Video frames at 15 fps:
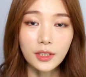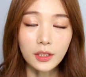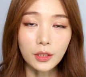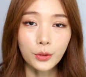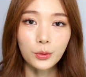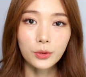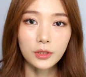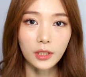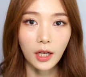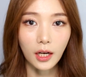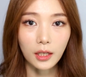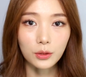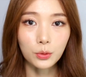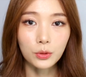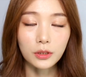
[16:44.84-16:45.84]

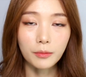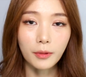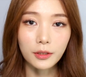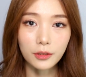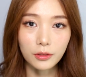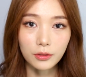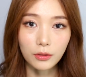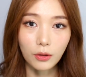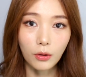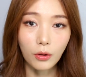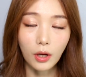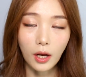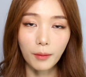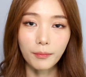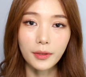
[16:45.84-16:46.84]
일교차 조심하셔서
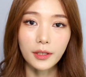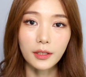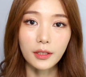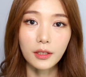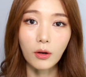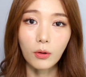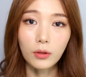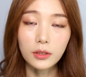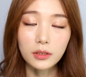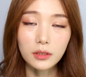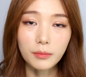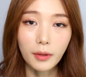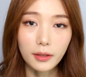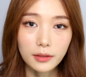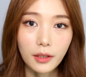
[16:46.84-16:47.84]
감기 걸리지
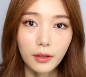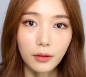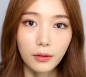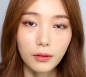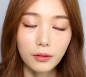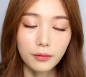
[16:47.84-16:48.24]
마세요.